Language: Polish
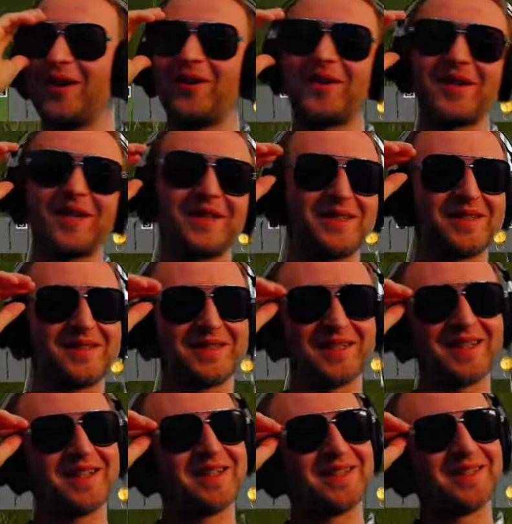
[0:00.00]

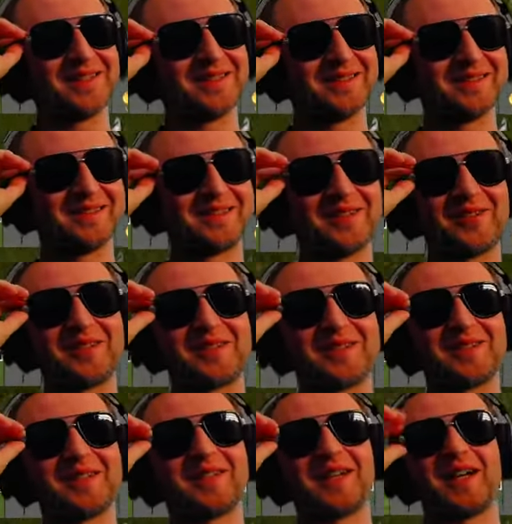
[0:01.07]
teoretycznie,
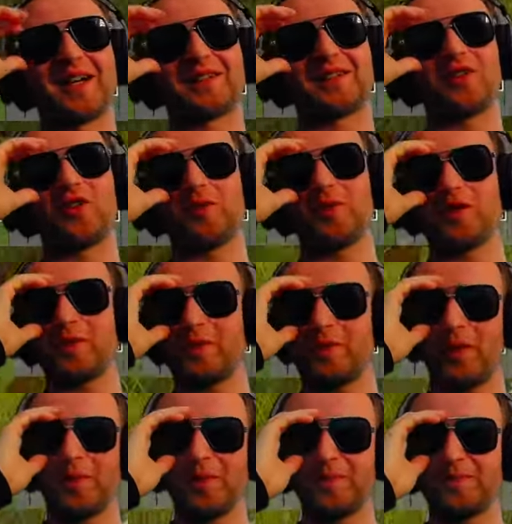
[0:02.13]
teoretycznie tak, tylko może być
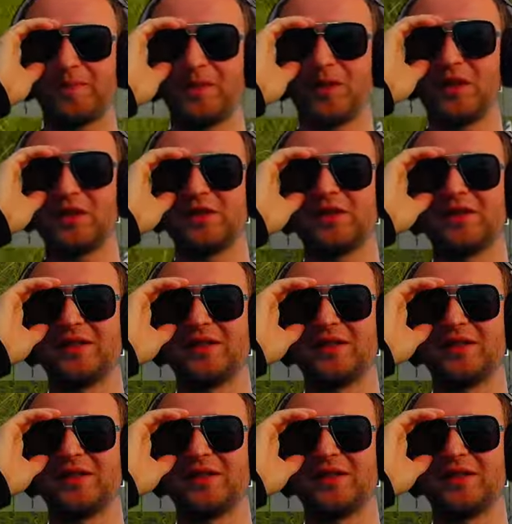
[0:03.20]
problem Wy...